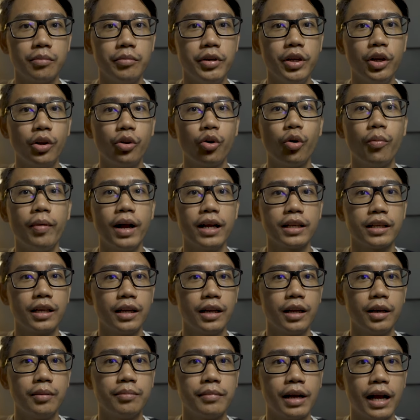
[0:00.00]
VO2 Max จะ
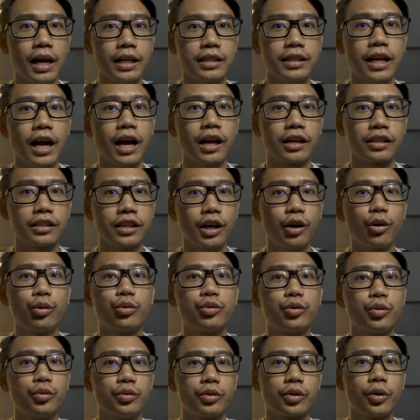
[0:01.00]
เริ่มมาจากเจ้า
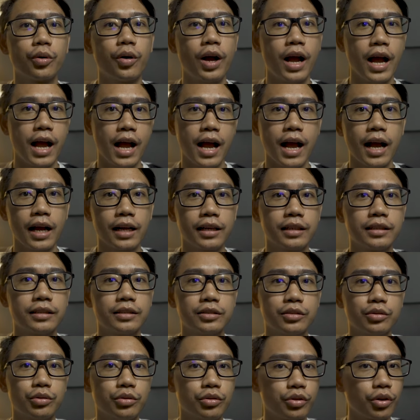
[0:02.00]
ซุนโต
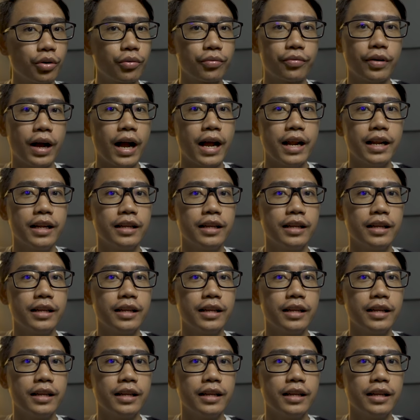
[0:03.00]
5ซุนโตไฟ